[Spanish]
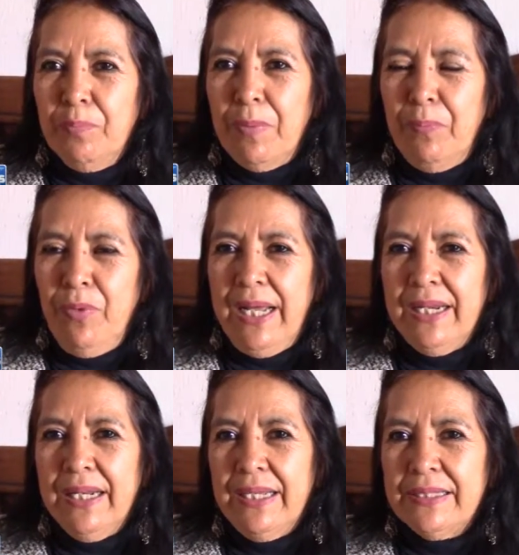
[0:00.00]

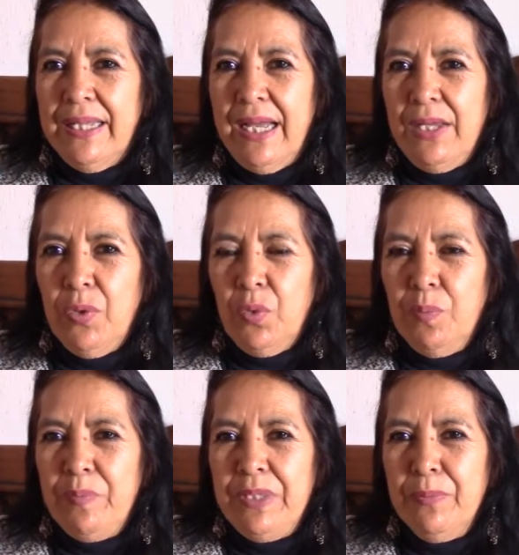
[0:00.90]
Popular, que este año
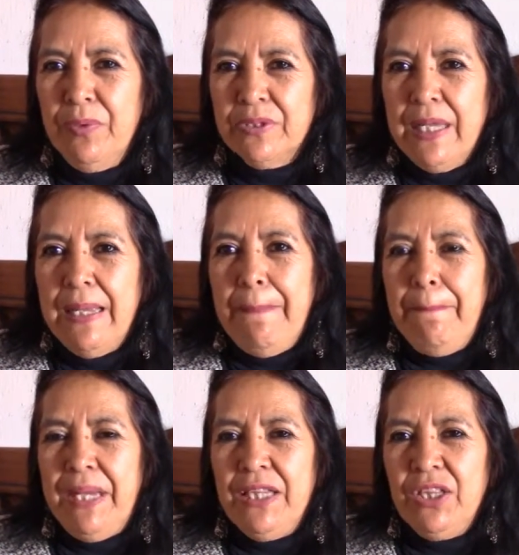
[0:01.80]
cumplimos
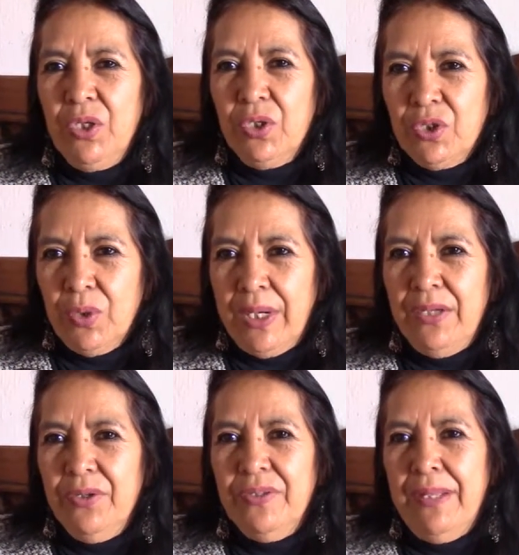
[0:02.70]
28
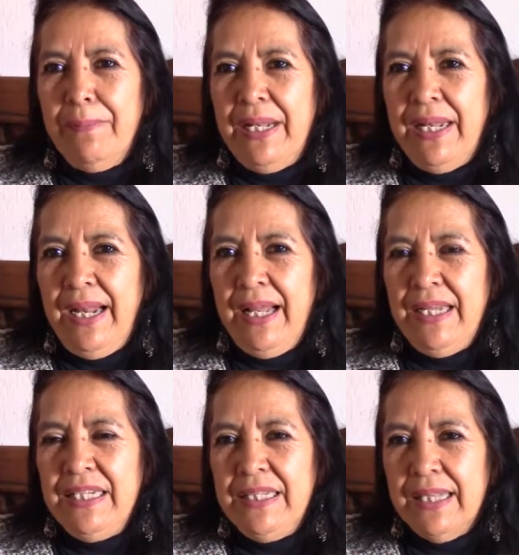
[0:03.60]
años de manera
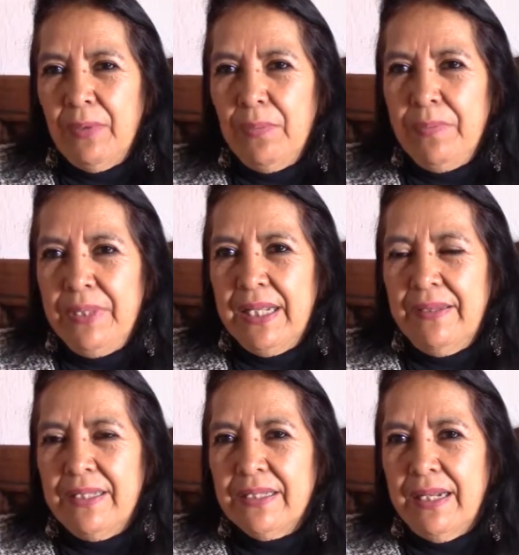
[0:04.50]

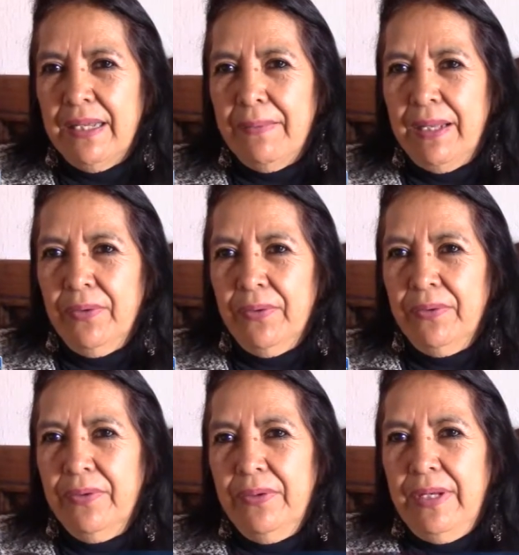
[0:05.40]
ininterrumpida de estar
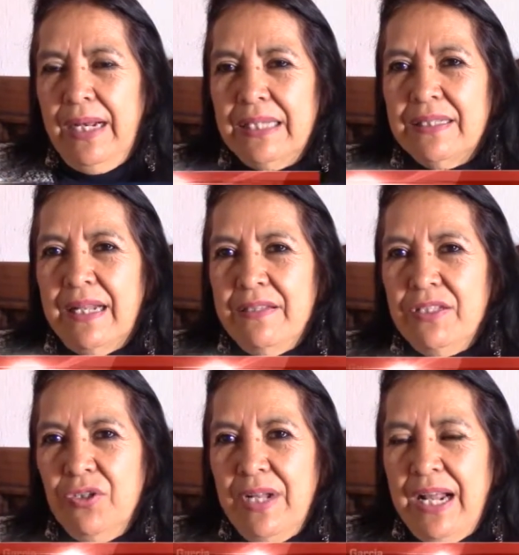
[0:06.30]
llevando las
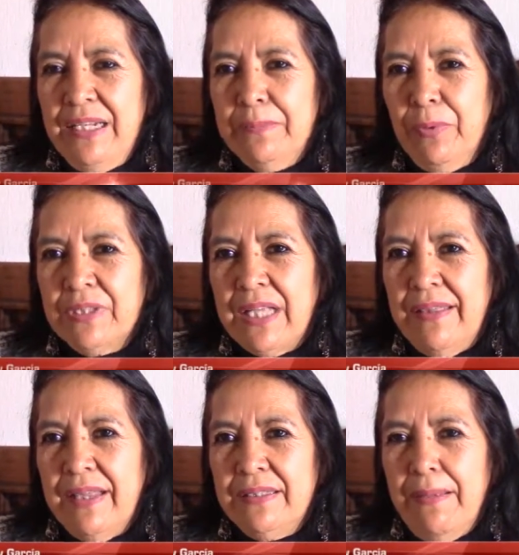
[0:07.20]
tradicionales
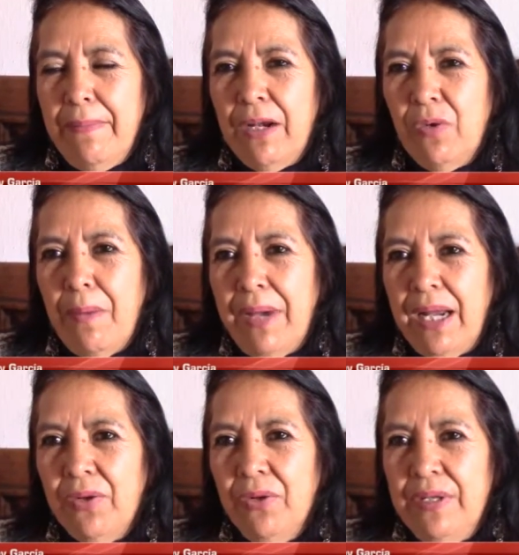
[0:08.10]
posadas de barrio a
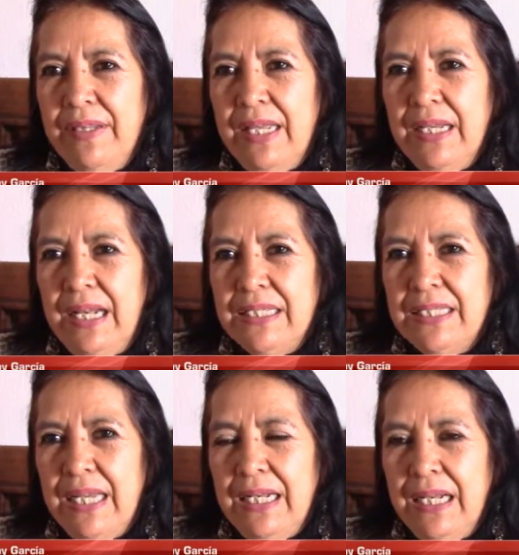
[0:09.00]
barrio y de
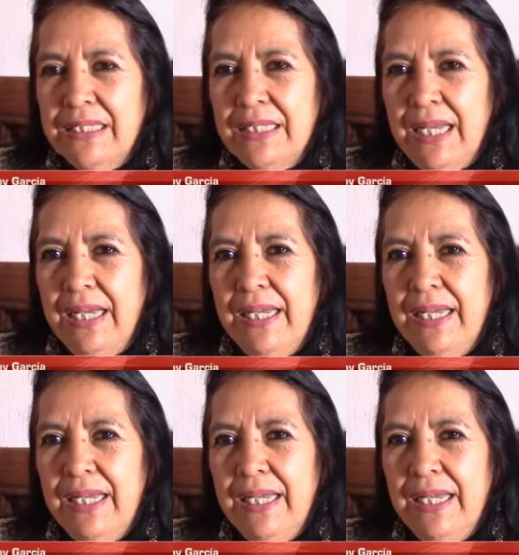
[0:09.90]
iglesia a iglesia.